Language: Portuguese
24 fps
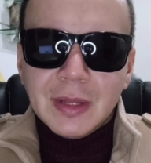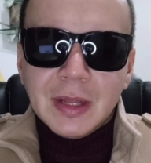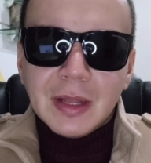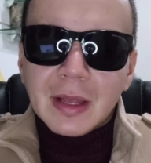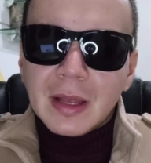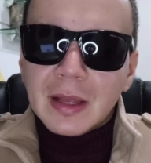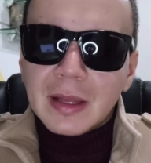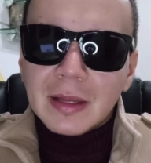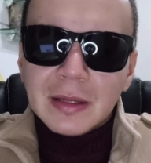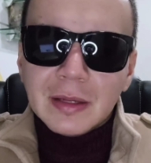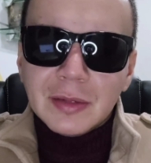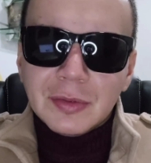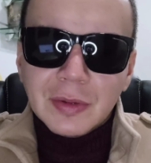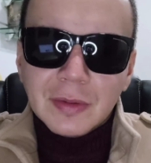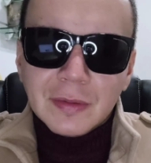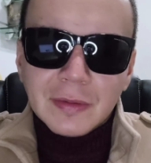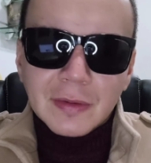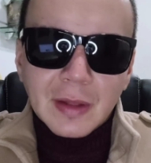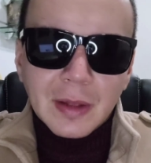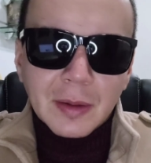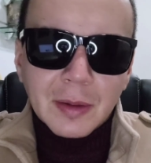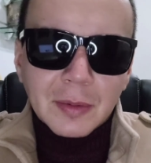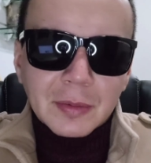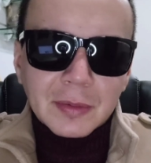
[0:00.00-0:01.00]
E aí ele
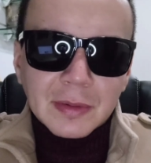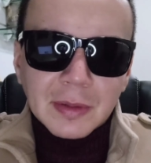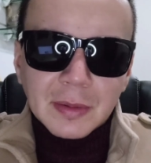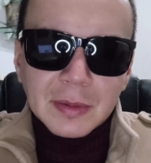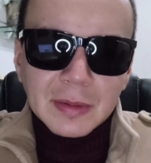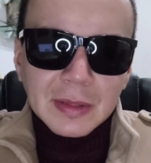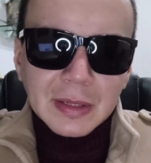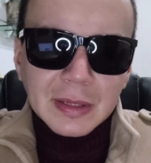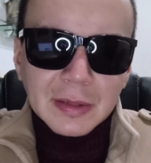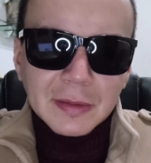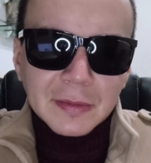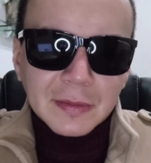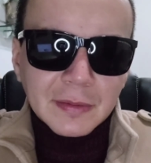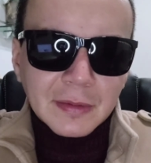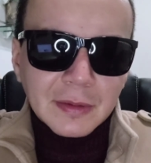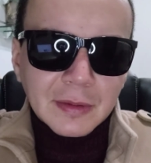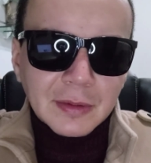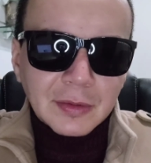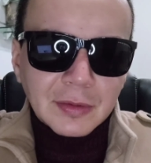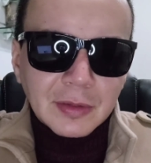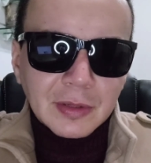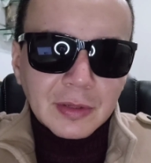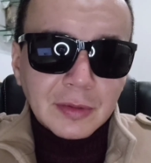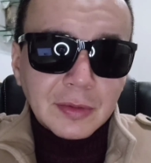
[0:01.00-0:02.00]
disse algo tão
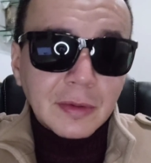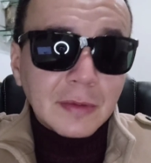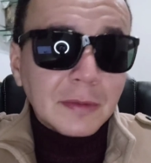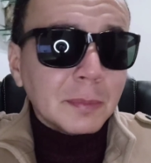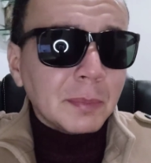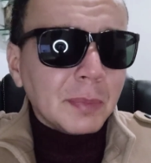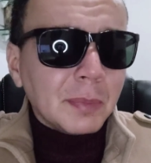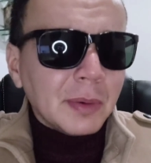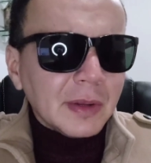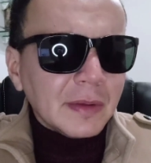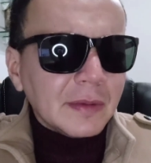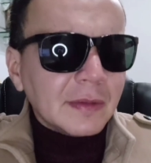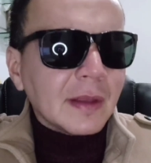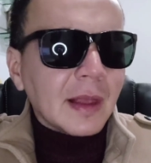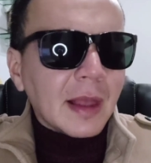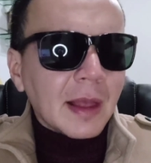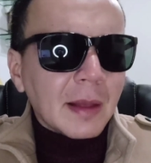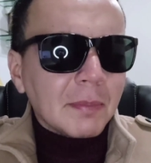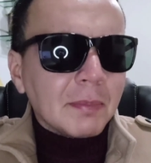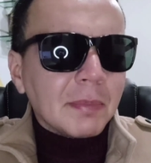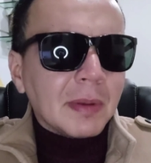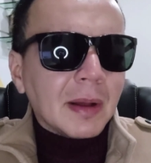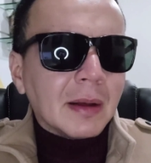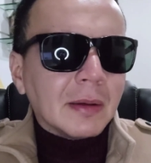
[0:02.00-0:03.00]
interessante. Ele disse: Pois
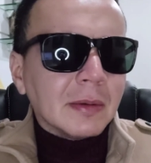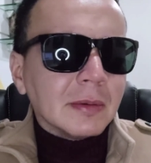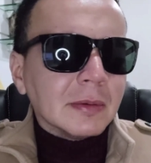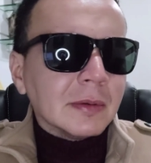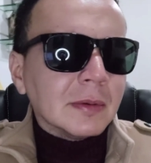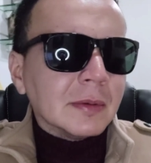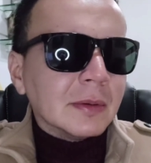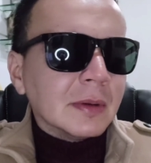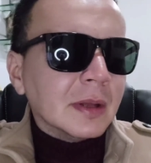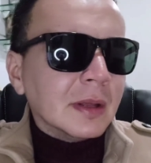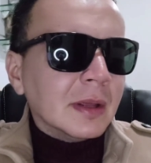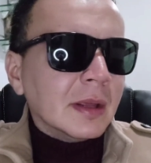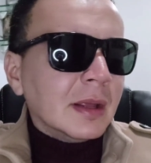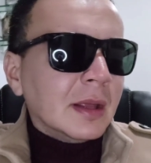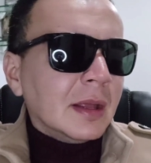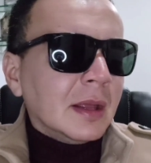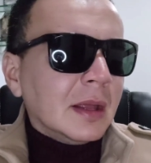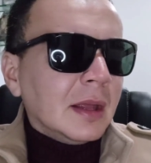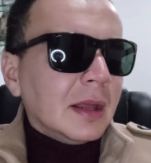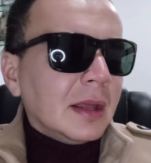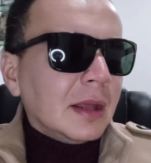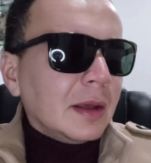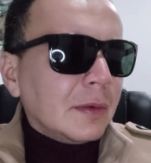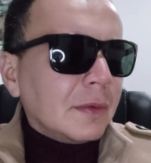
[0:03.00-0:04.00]
é, Paulo,
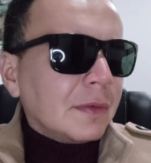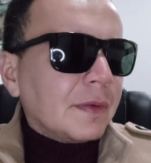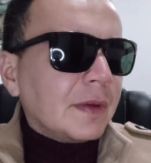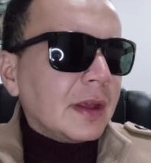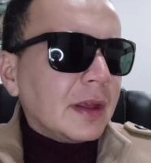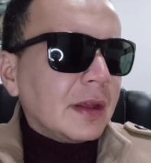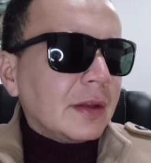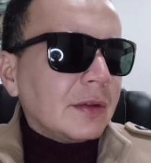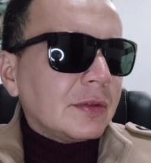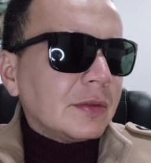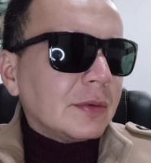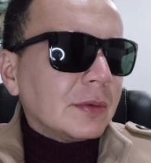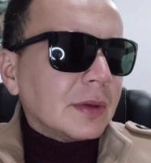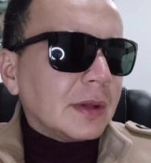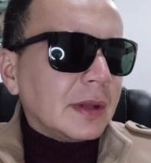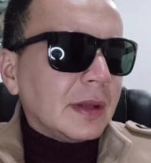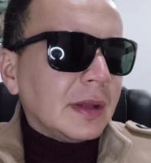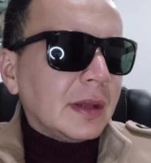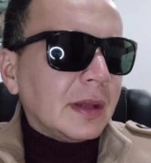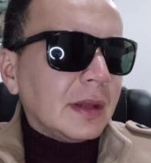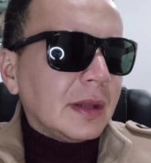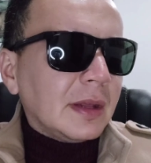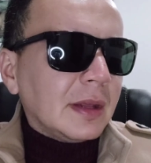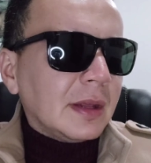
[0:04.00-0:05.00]
eu vejo
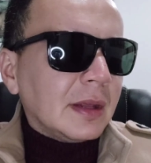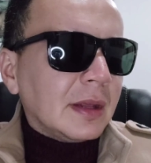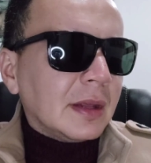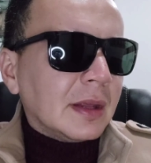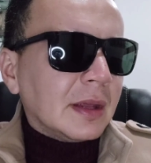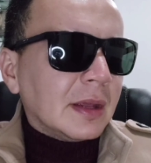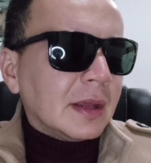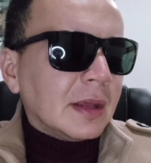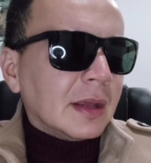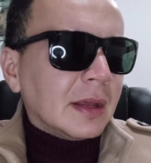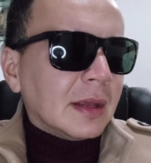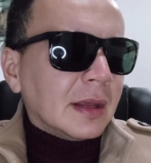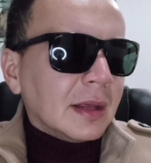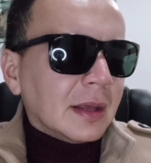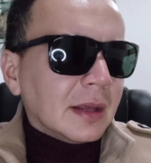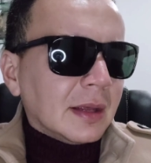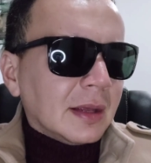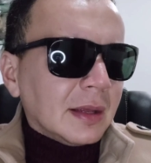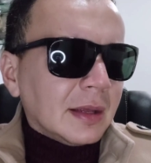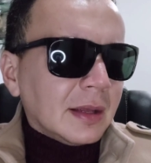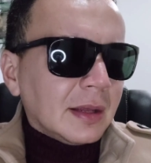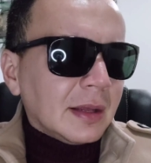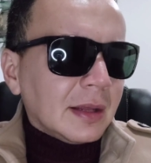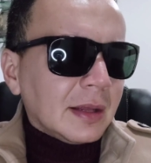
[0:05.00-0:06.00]
que
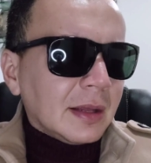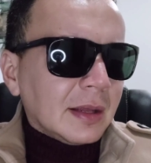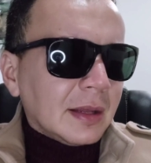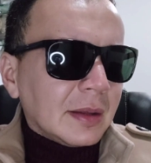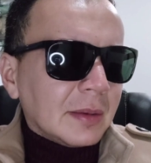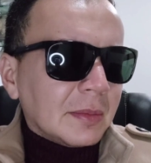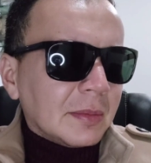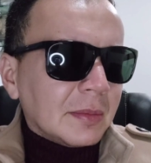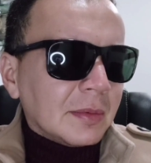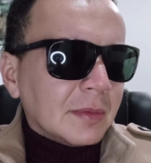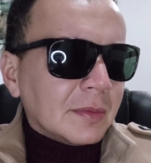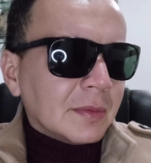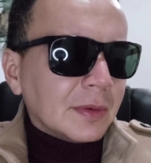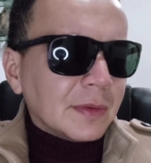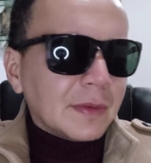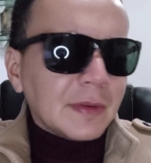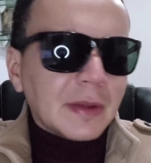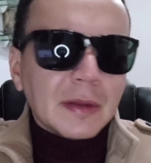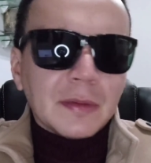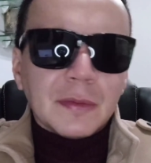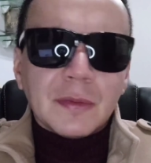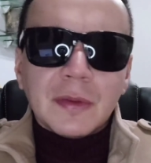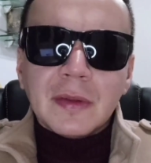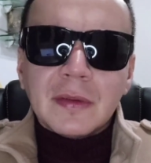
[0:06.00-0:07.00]
é,
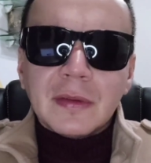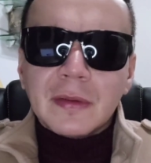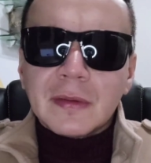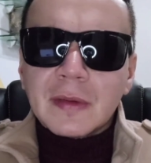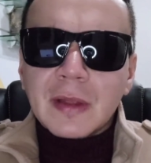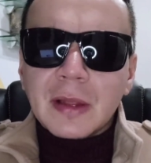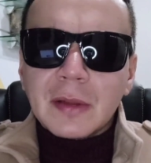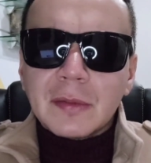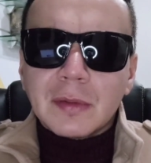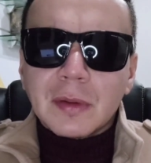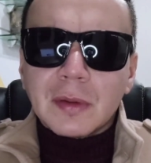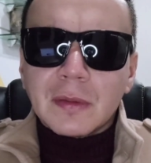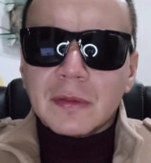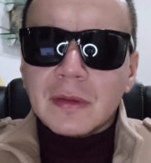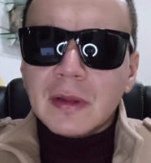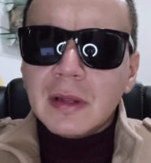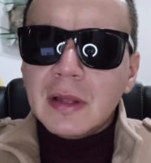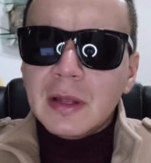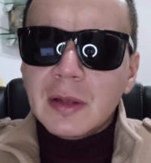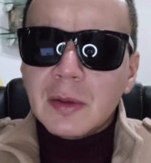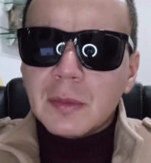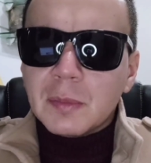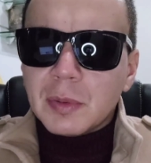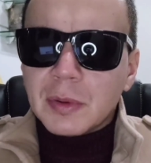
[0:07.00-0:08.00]
você às vezes sai
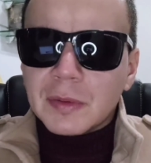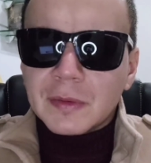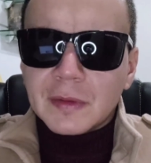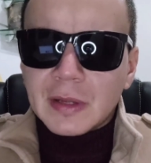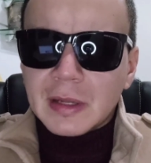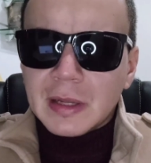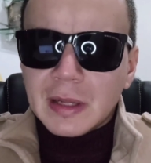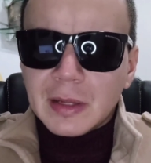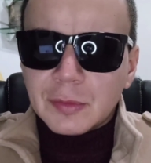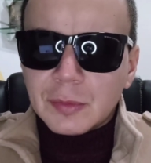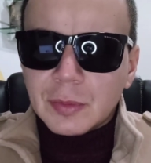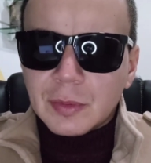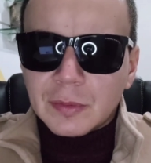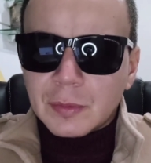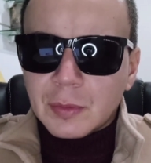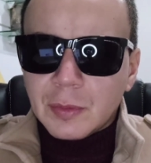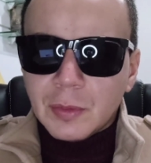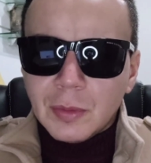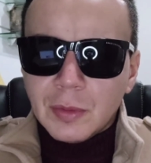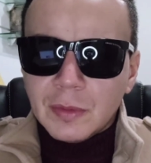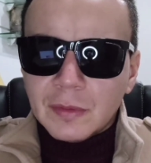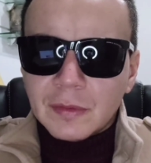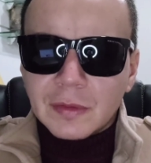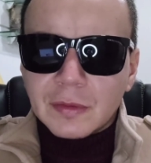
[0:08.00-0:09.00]
sozinho, posta lá suas
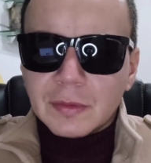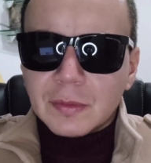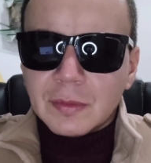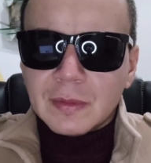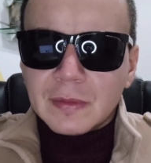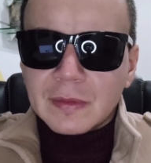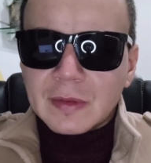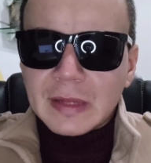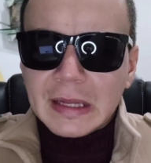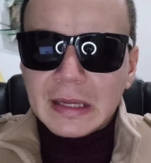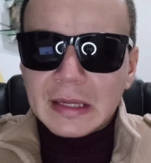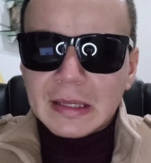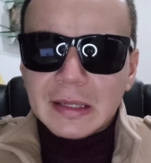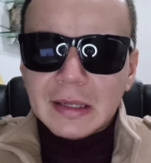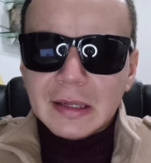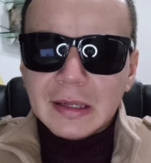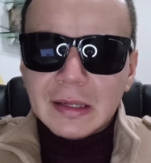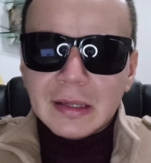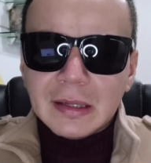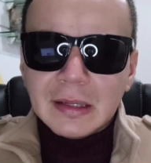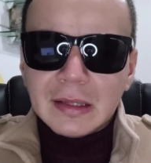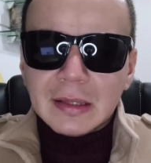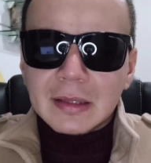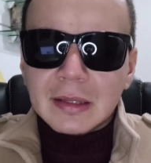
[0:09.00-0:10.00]
coisas no
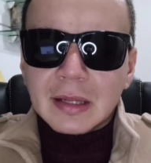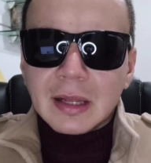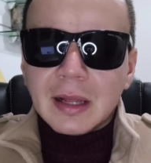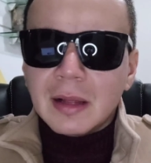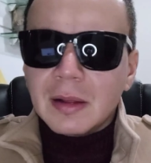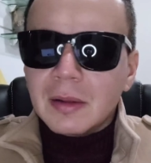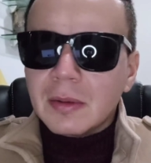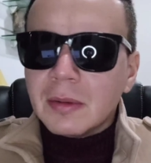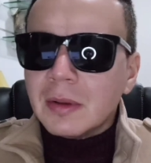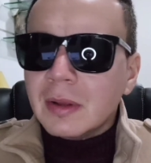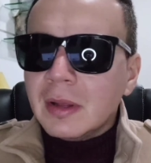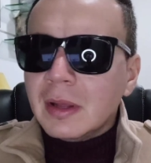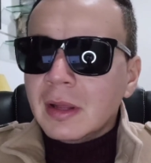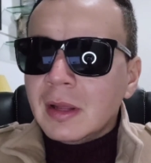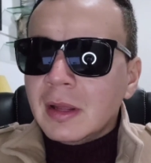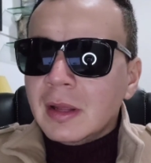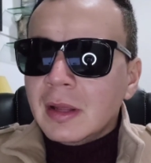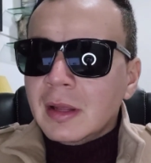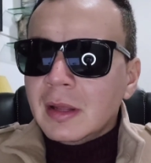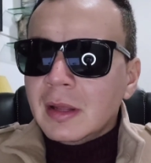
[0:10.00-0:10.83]
Instagram e tal.